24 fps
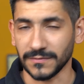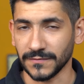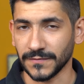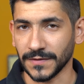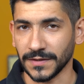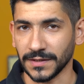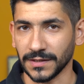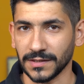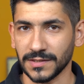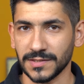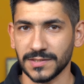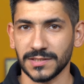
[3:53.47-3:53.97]

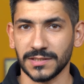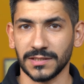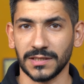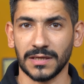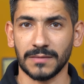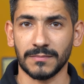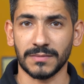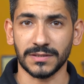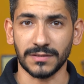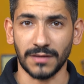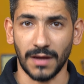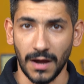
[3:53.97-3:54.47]
انفينكس هي
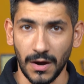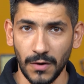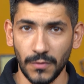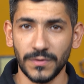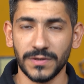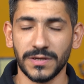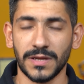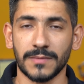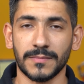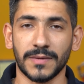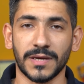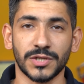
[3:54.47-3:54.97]

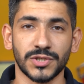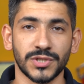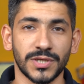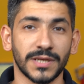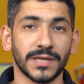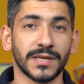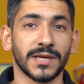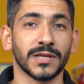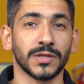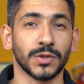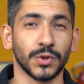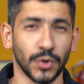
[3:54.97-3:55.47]
متعاونه مع
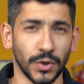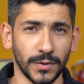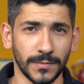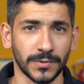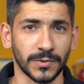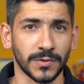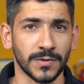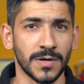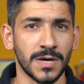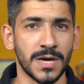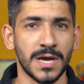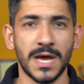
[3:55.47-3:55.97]
شركه
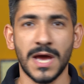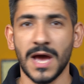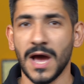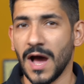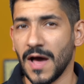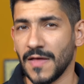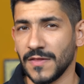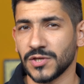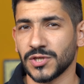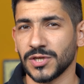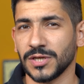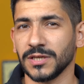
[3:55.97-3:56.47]
جوبرو
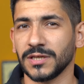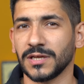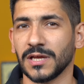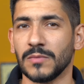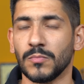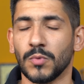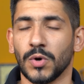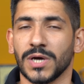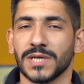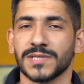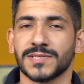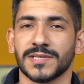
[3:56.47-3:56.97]
هذه الشركه
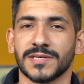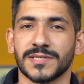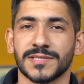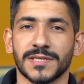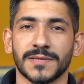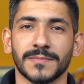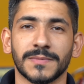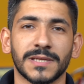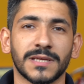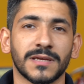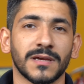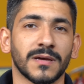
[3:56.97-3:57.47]
المخصصه
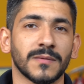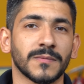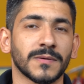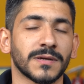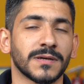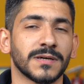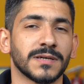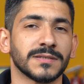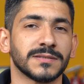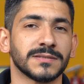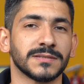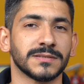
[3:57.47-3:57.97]

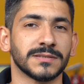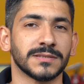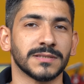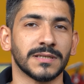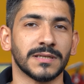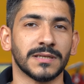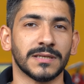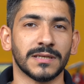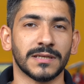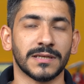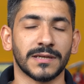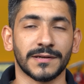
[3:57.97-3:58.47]
بالكاميرات
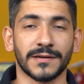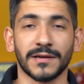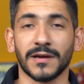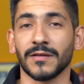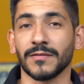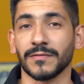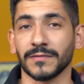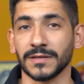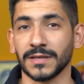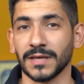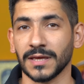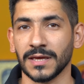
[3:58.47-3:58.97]

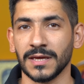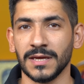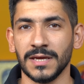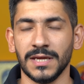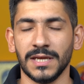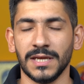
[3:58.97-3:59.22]
الرياضيه